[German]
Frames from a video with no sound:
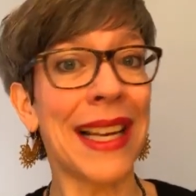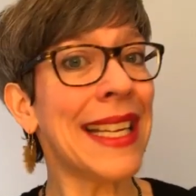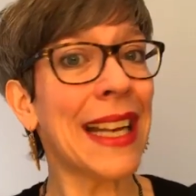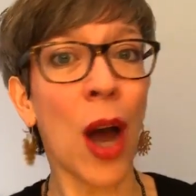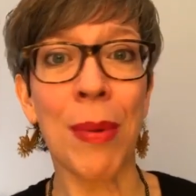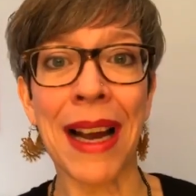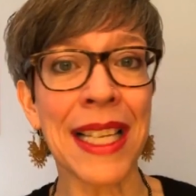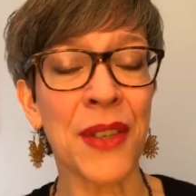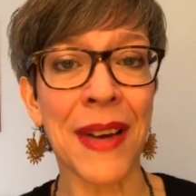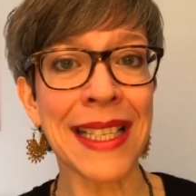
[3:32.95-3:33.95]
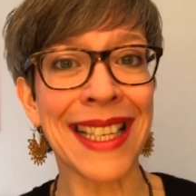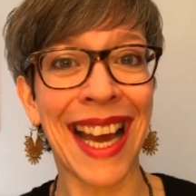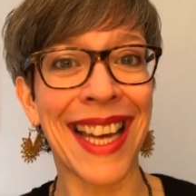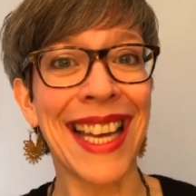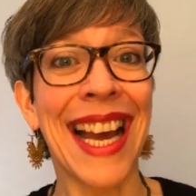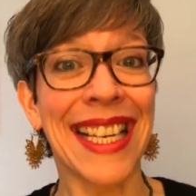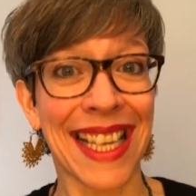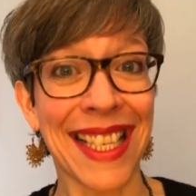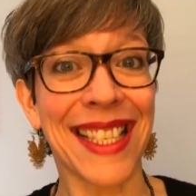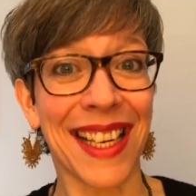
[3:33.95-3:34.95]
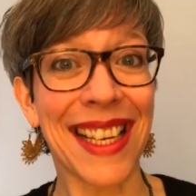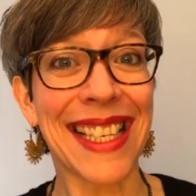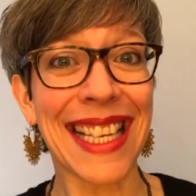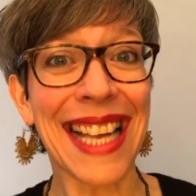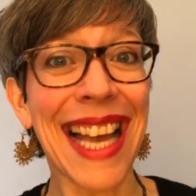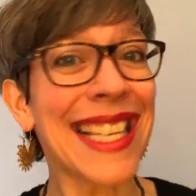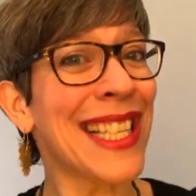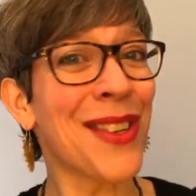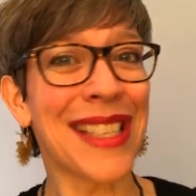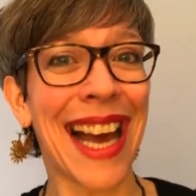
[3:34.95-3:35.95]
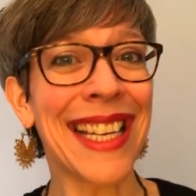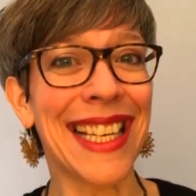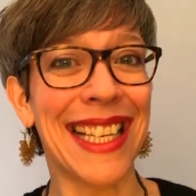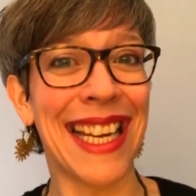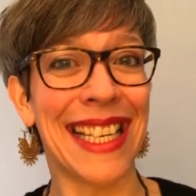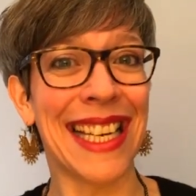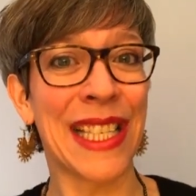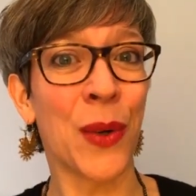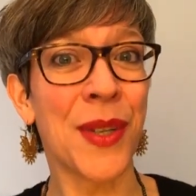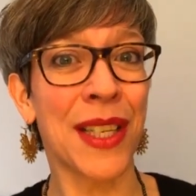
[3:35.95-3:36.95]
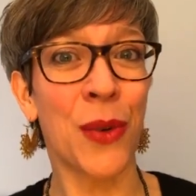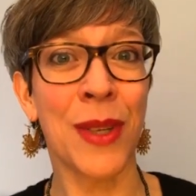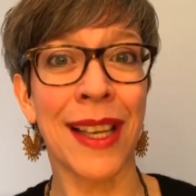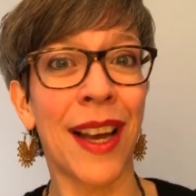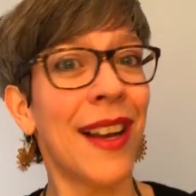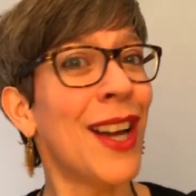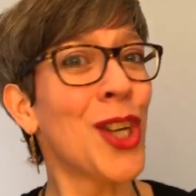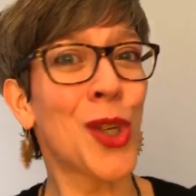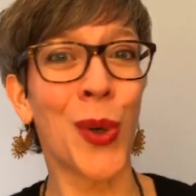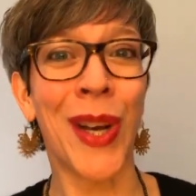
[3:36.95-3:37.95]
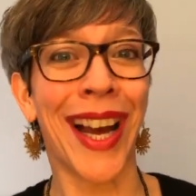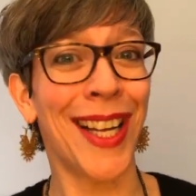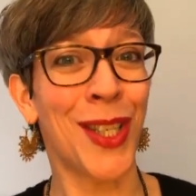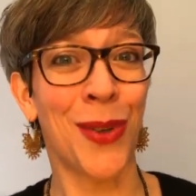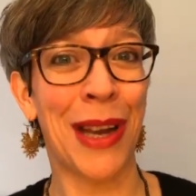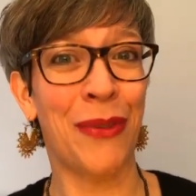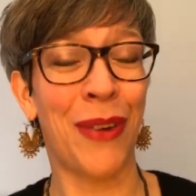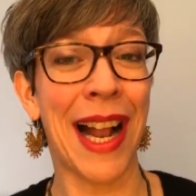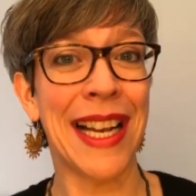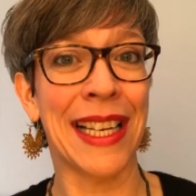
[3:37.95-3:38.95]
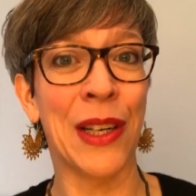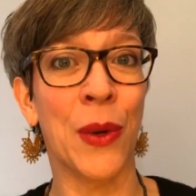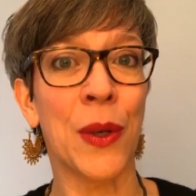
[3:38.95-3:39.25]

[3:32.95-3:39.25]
Weil ich glaube ganz fest daran, dass das alles in uns angelegt ist, uns in unserer Schönheit zu entfalten.